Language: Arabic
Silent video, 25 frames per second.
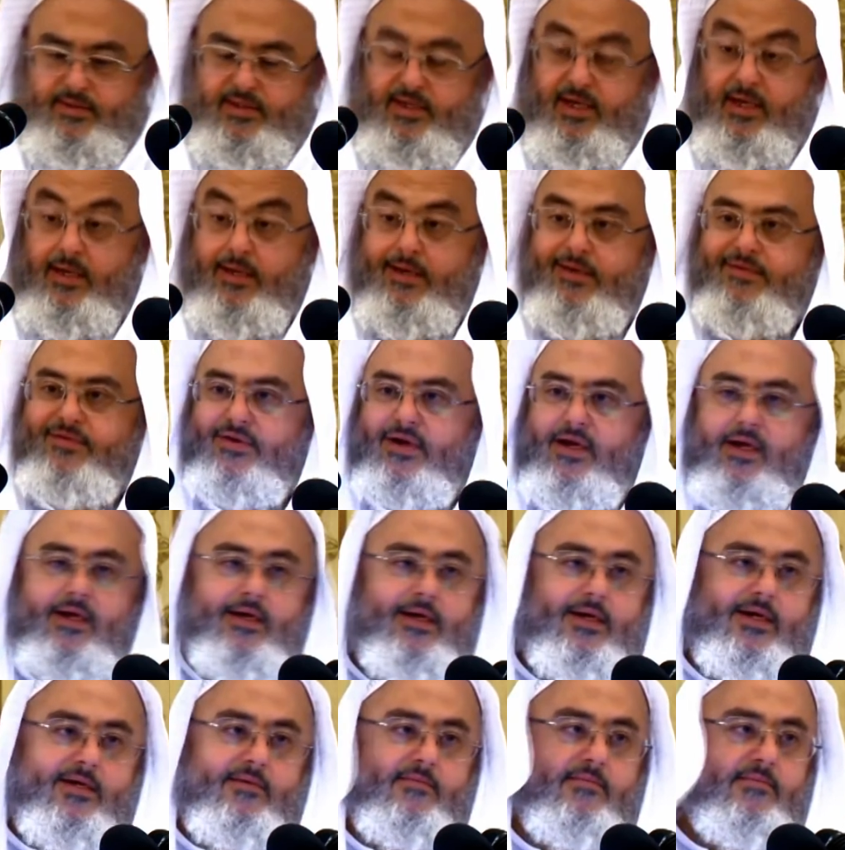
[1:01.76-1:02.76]
يعرف
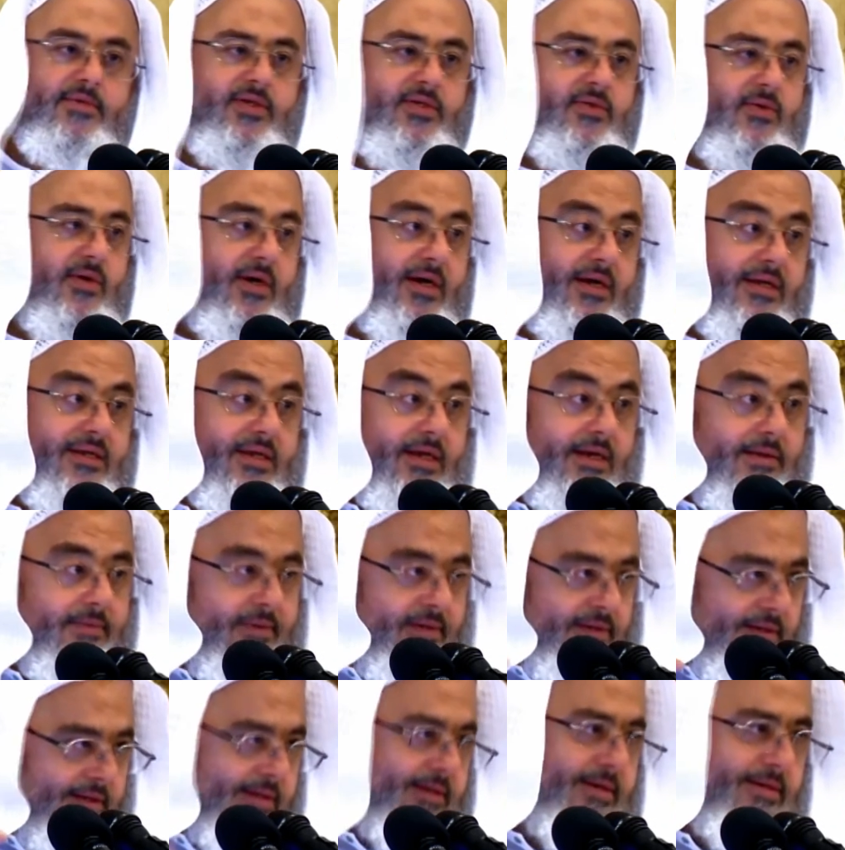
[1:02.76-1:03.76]
العالم بسؤال
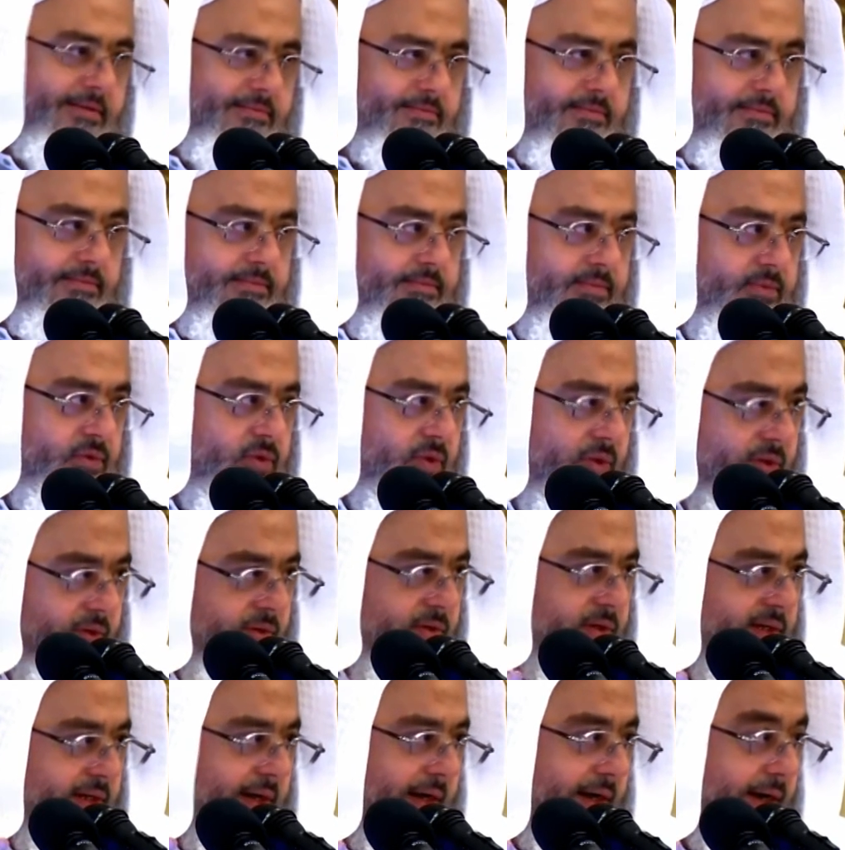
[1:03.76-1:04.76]
طلبة العلم
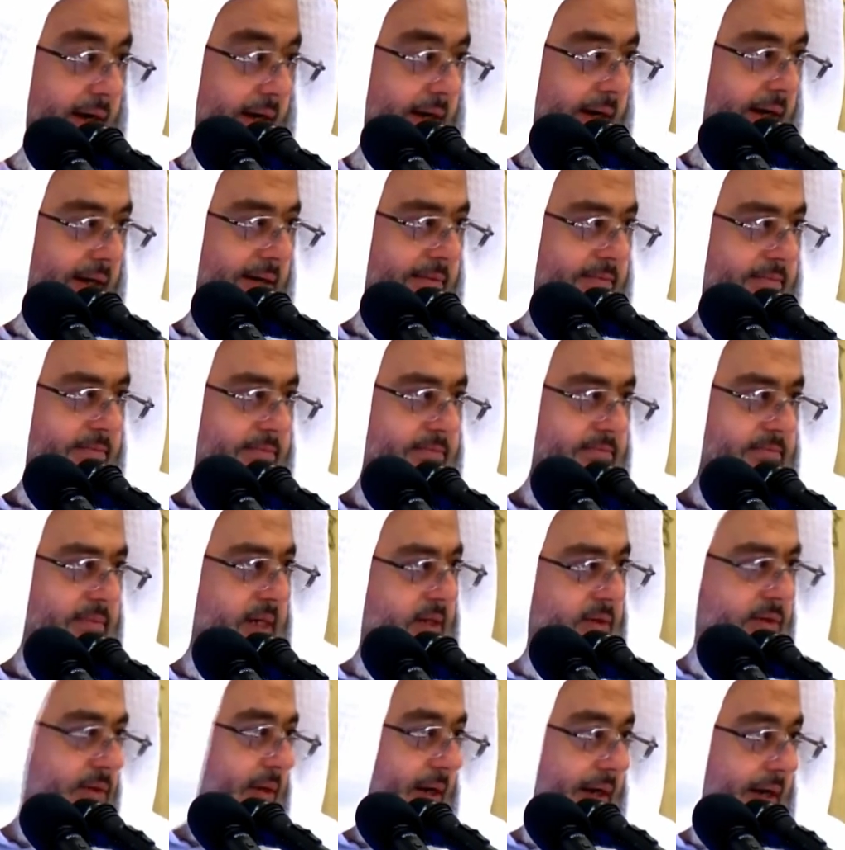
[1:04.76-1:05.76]
دلوني على عالم
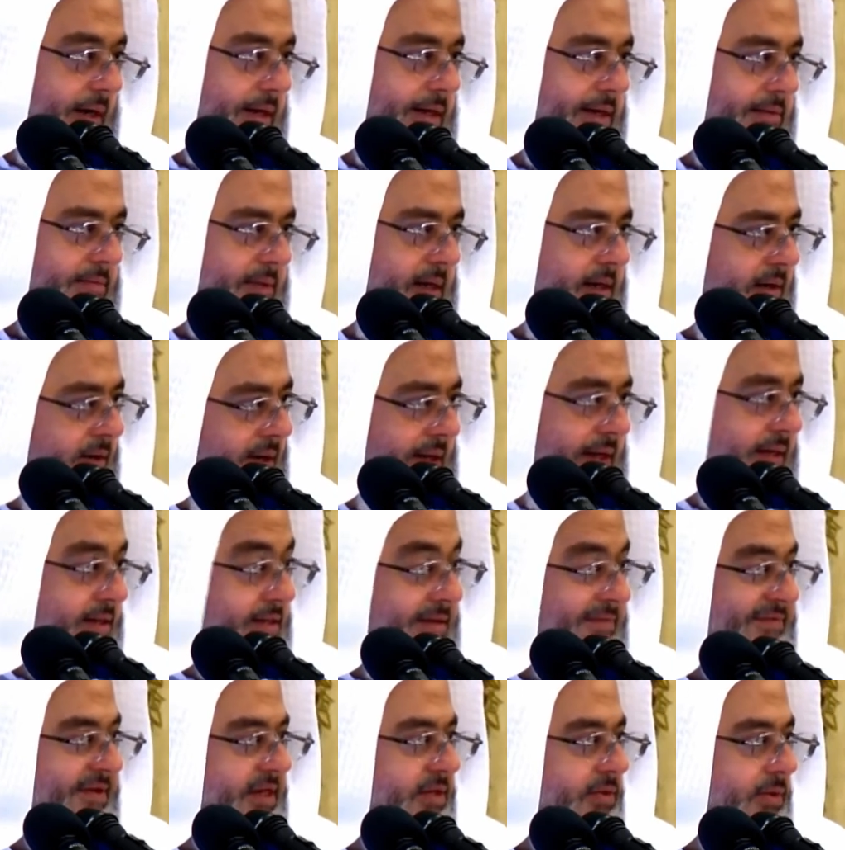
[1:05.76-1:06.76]
من هو العالم أنا
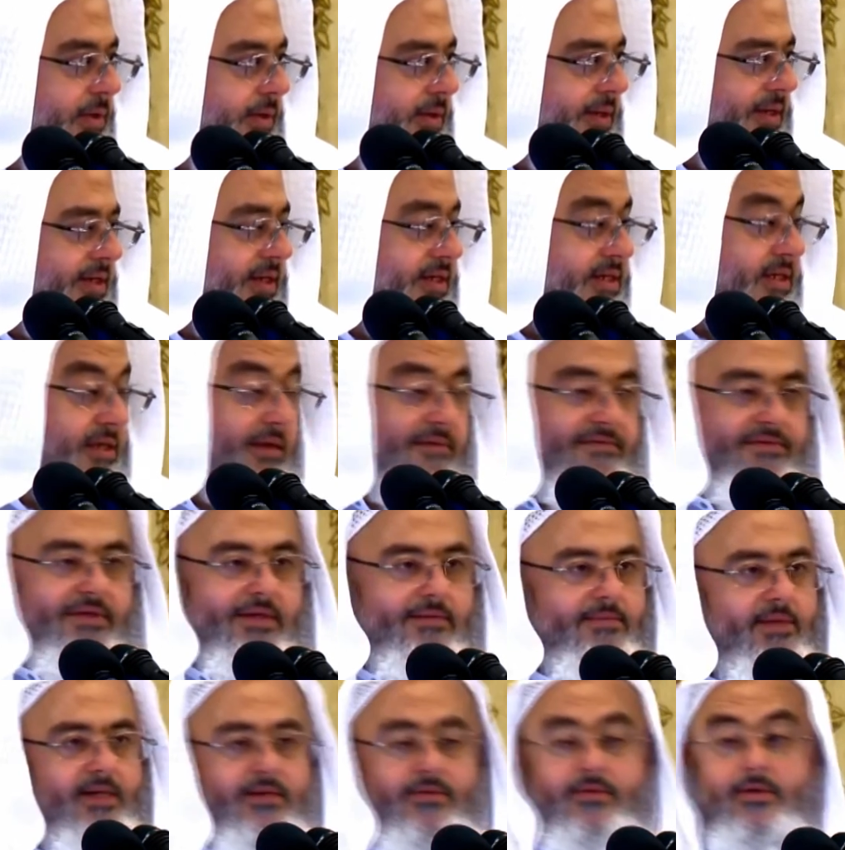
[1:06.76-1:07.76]
عندي فتوى أريد أستفتي
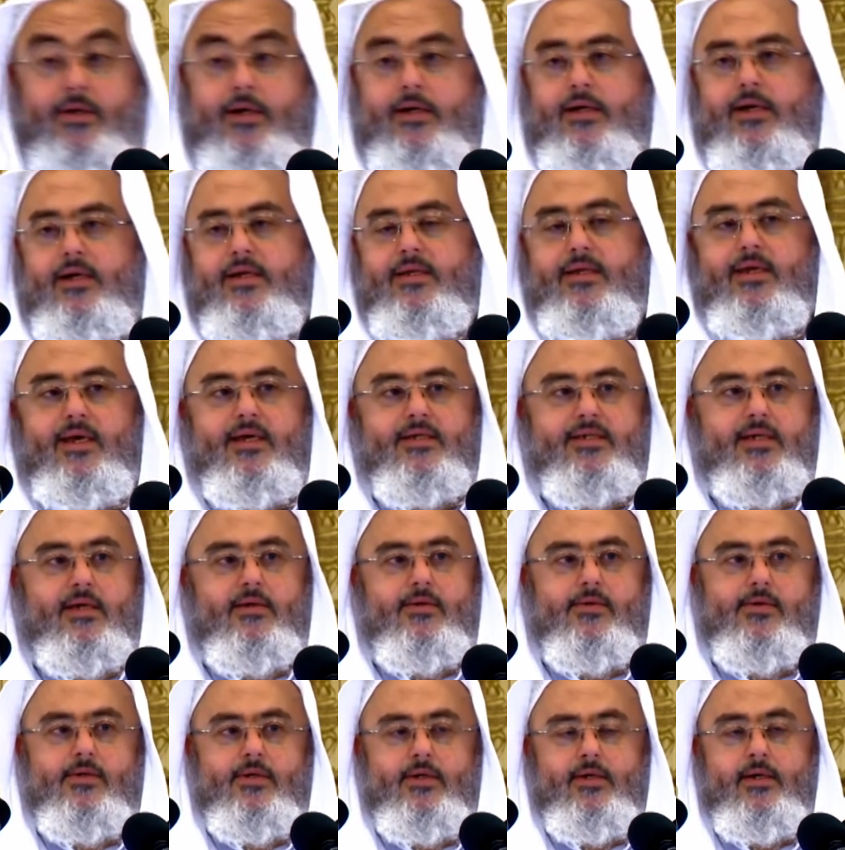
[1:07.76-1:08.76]
من هو الذي
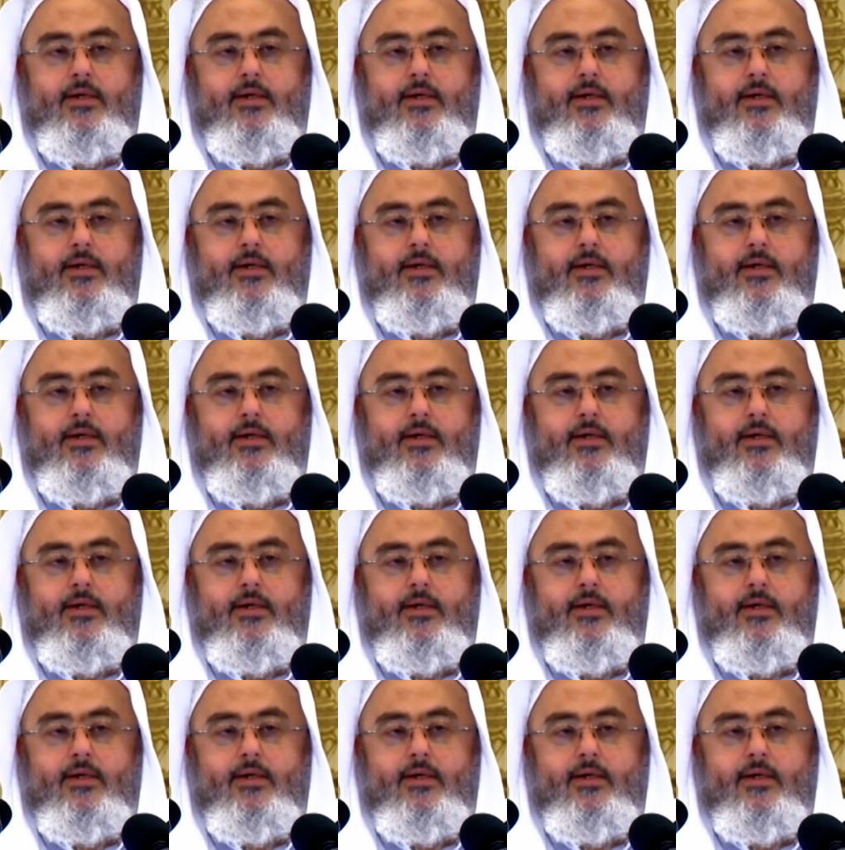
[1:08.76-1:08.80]
أسأله